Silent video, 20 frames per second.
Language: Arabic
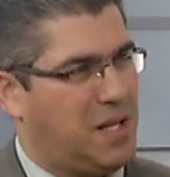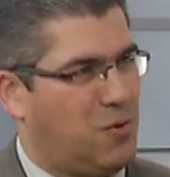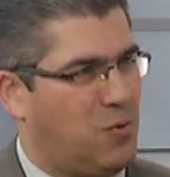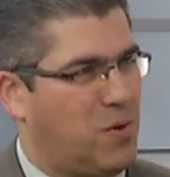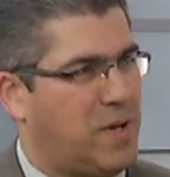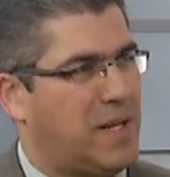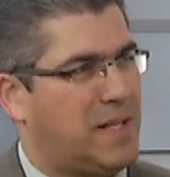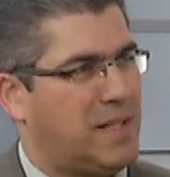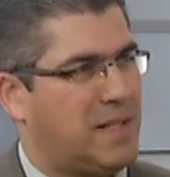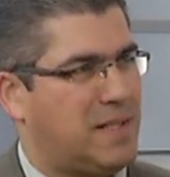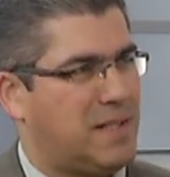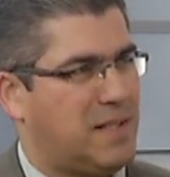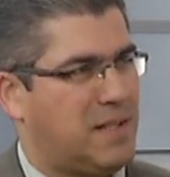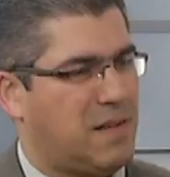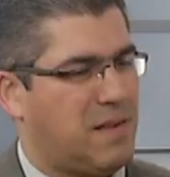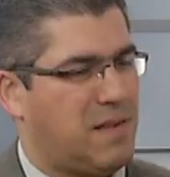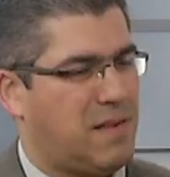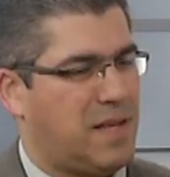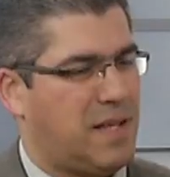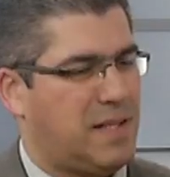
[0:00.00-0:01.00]
ورقة
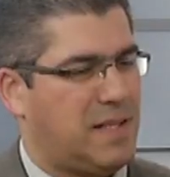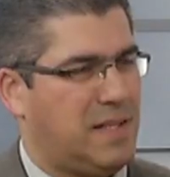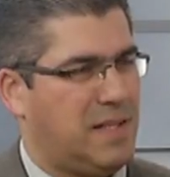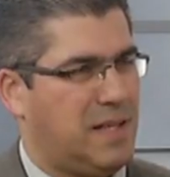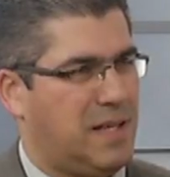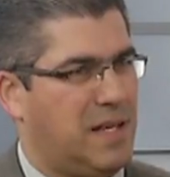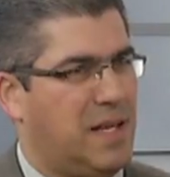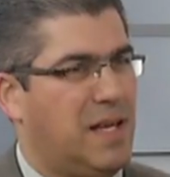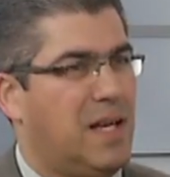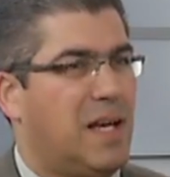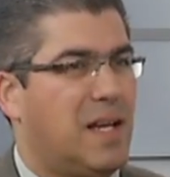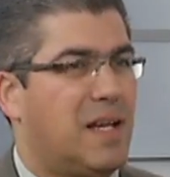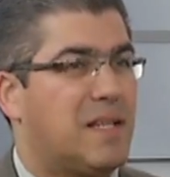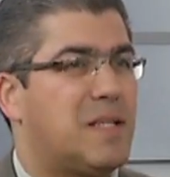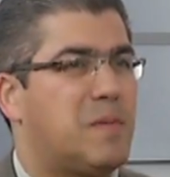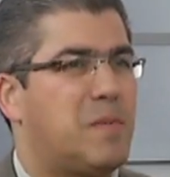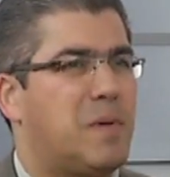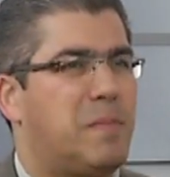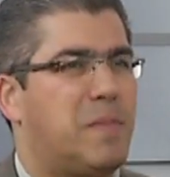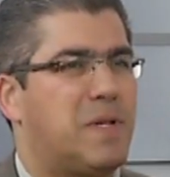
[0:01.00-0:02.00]
السيرة الذاتية
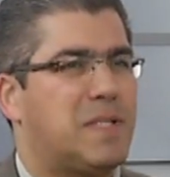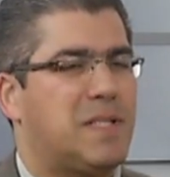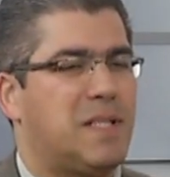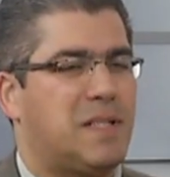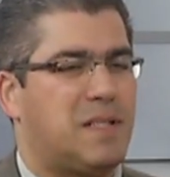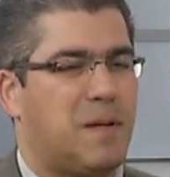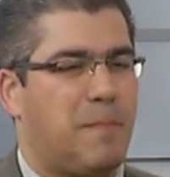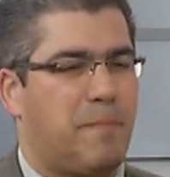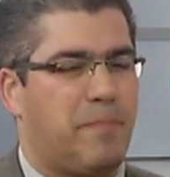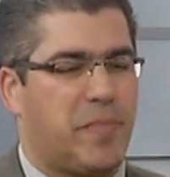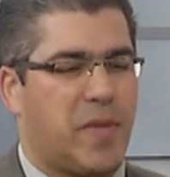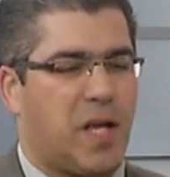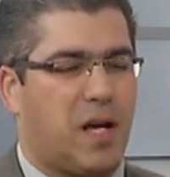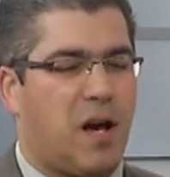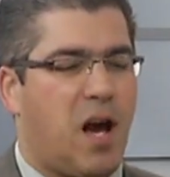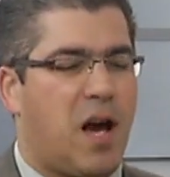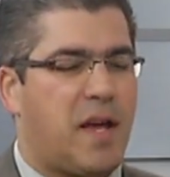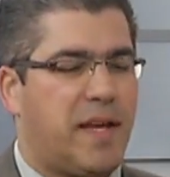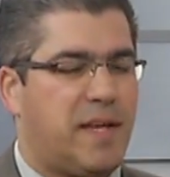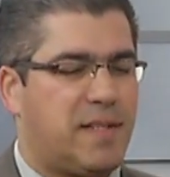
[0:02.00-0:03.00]
لسبب بسيط
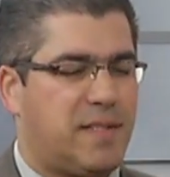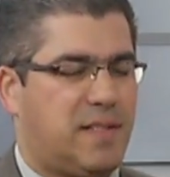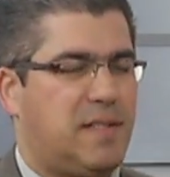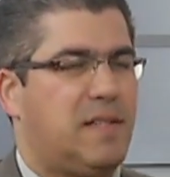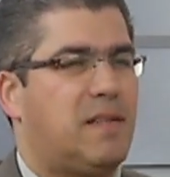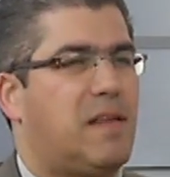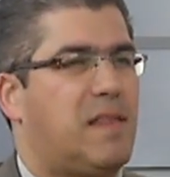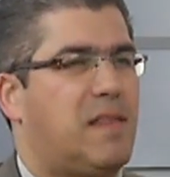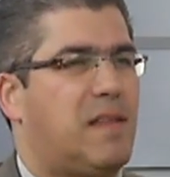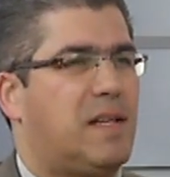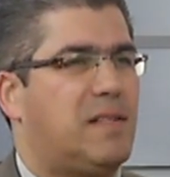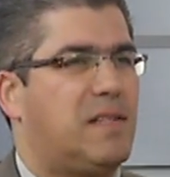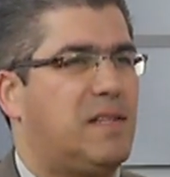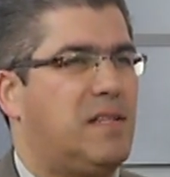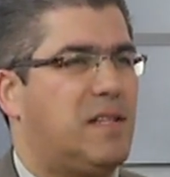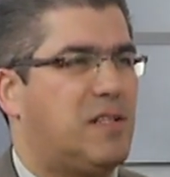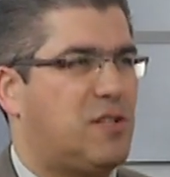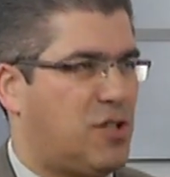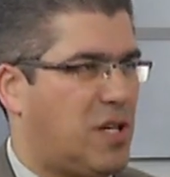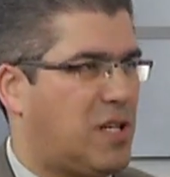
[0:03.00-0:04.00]
قارئ السيرة
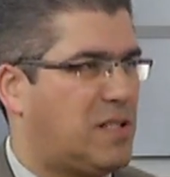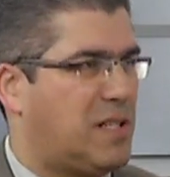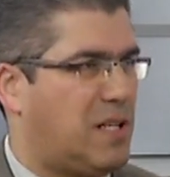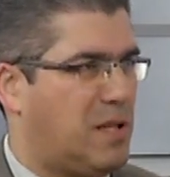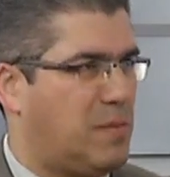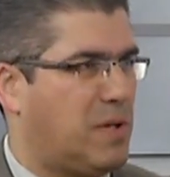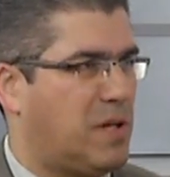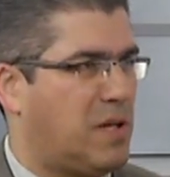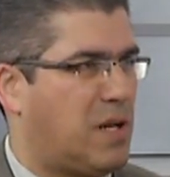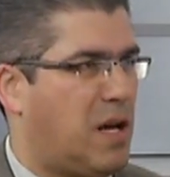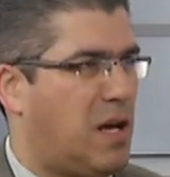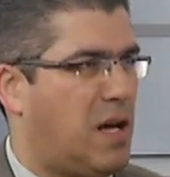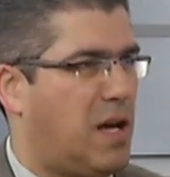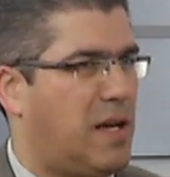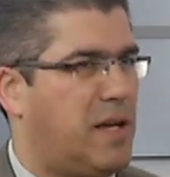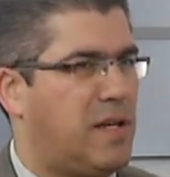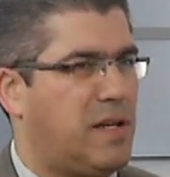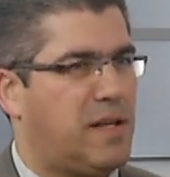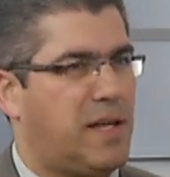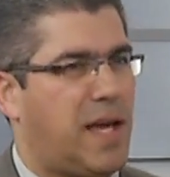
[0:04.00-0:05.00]
الذاتية الشخص اللي
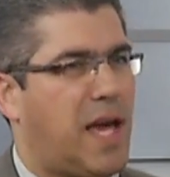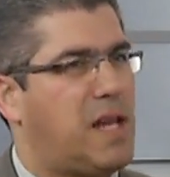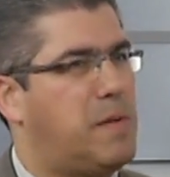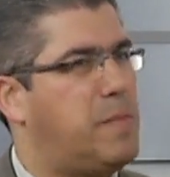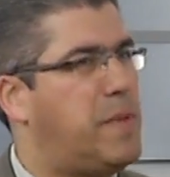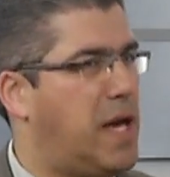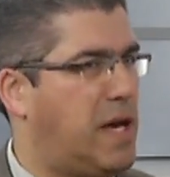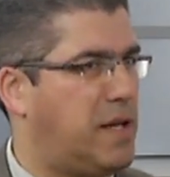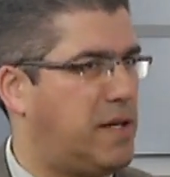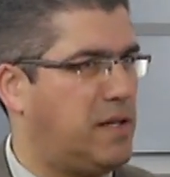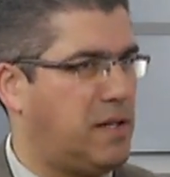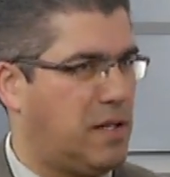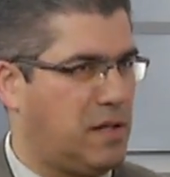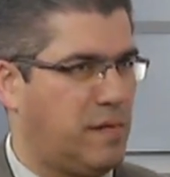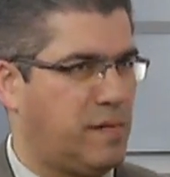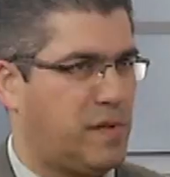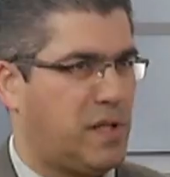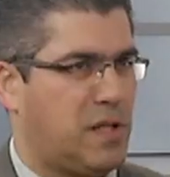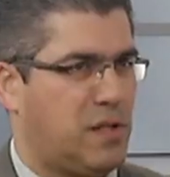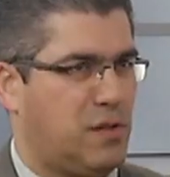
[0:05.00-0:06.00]
بيقرأها إن كان مهني
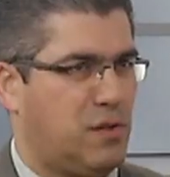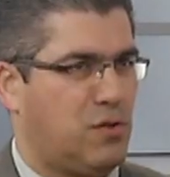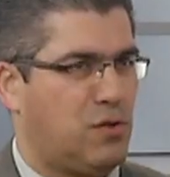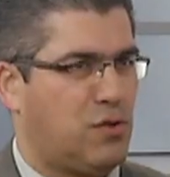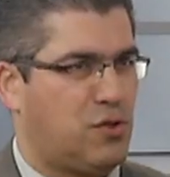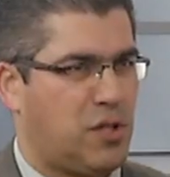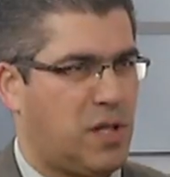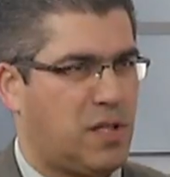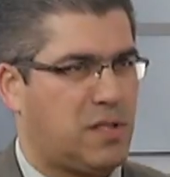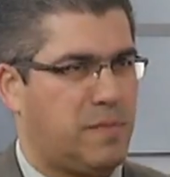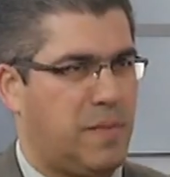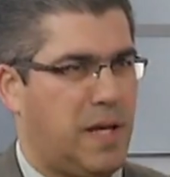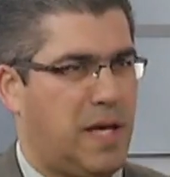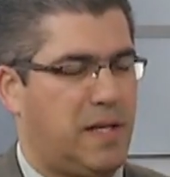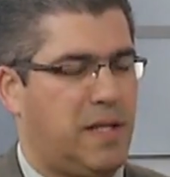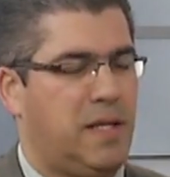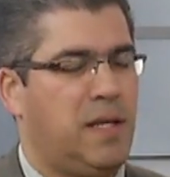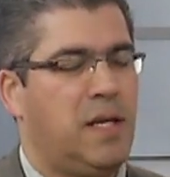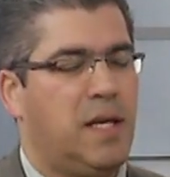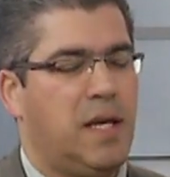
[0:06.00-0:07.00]
نفترض إنه الشخص
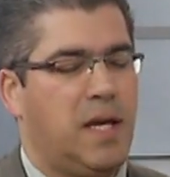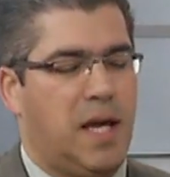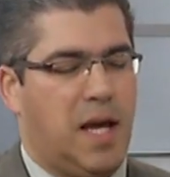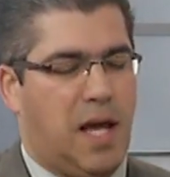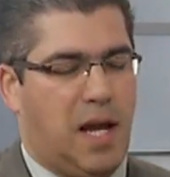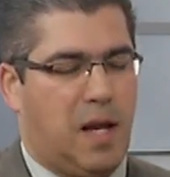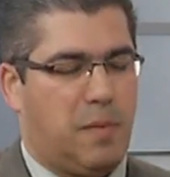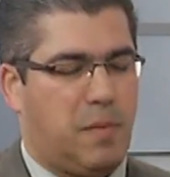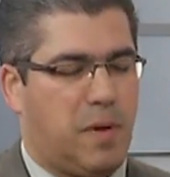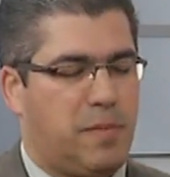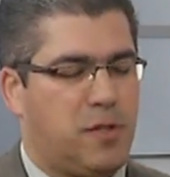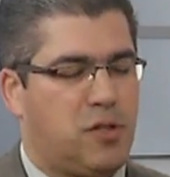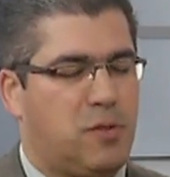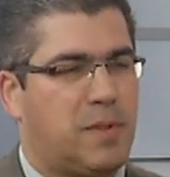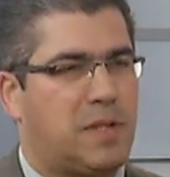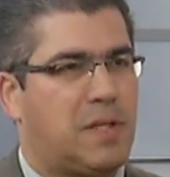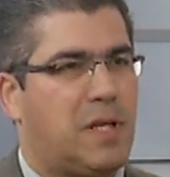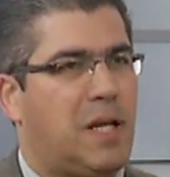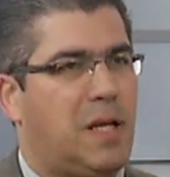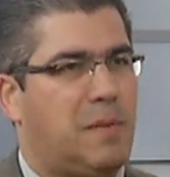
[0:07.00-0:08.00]
مهني لما بيجي
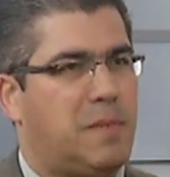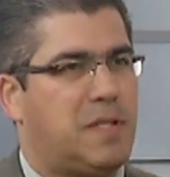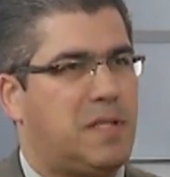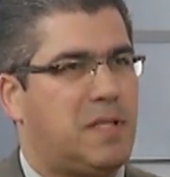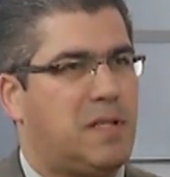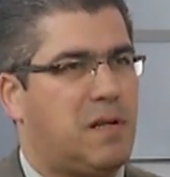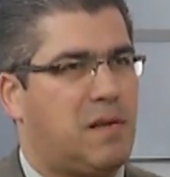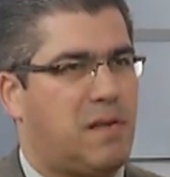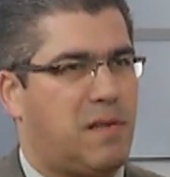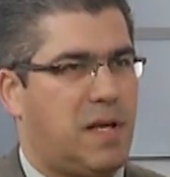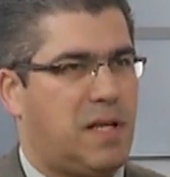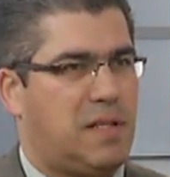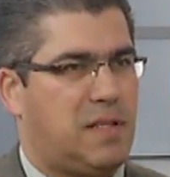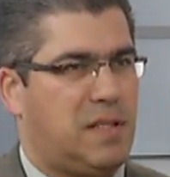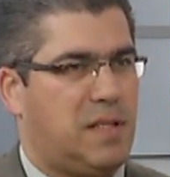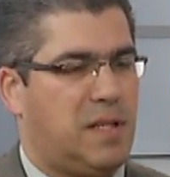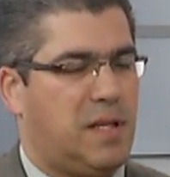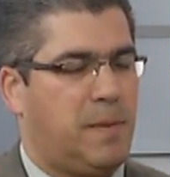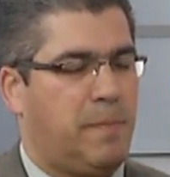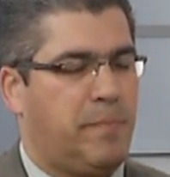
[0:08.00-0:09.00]
بتطلع بالسيرة
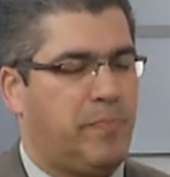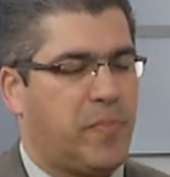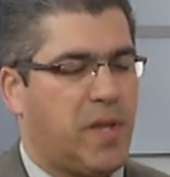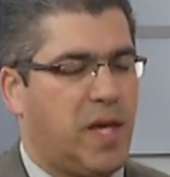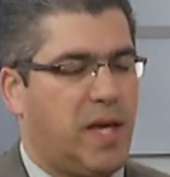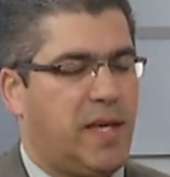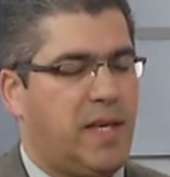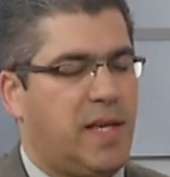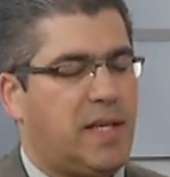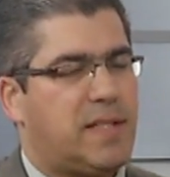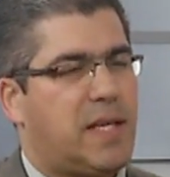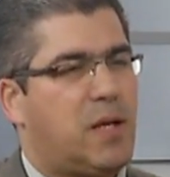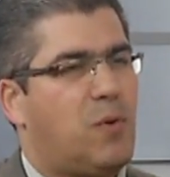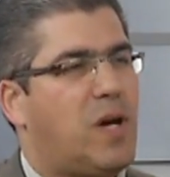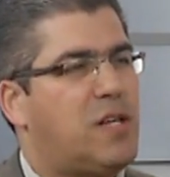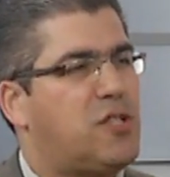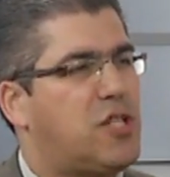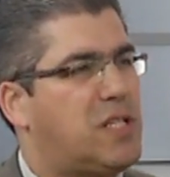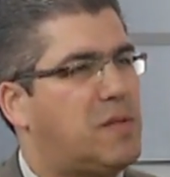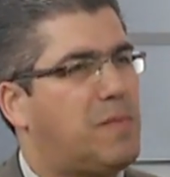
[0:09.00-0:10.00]
الذاتية هي زي
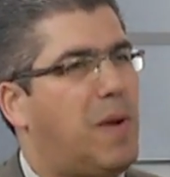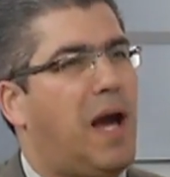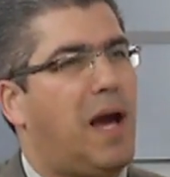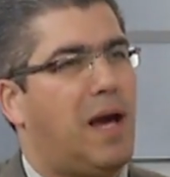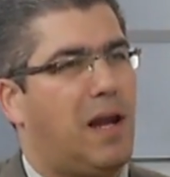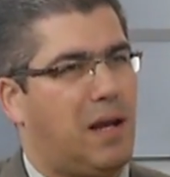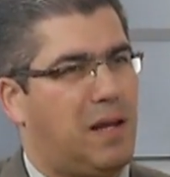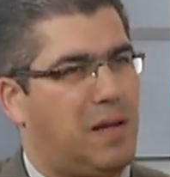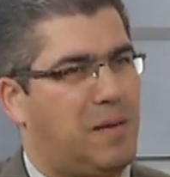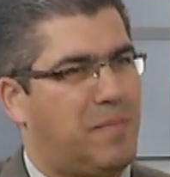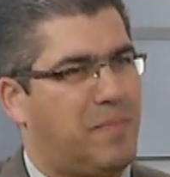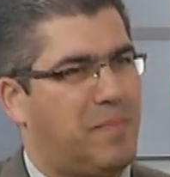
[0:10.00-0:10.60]
واجهة محل